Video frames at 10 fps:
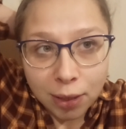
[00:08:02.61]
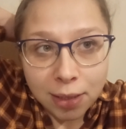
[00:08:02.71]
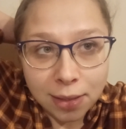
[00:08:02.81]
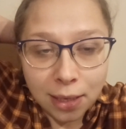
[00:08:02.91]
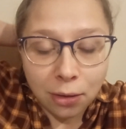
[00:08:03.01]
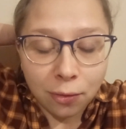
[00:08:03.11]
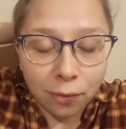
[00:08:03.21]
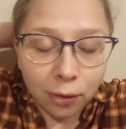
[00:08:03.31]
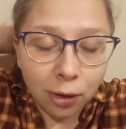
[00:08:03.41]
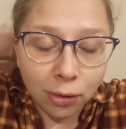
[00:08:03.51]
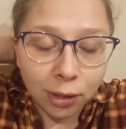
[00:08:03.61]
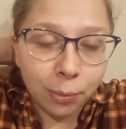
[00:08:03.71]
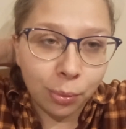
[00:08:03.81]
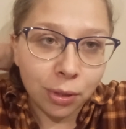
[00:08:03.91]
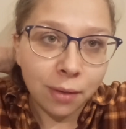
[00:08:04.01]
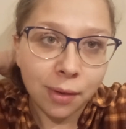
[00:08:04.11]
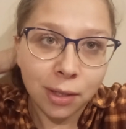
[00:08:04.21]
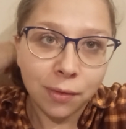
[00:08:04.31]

jest zadowolony, ponieważ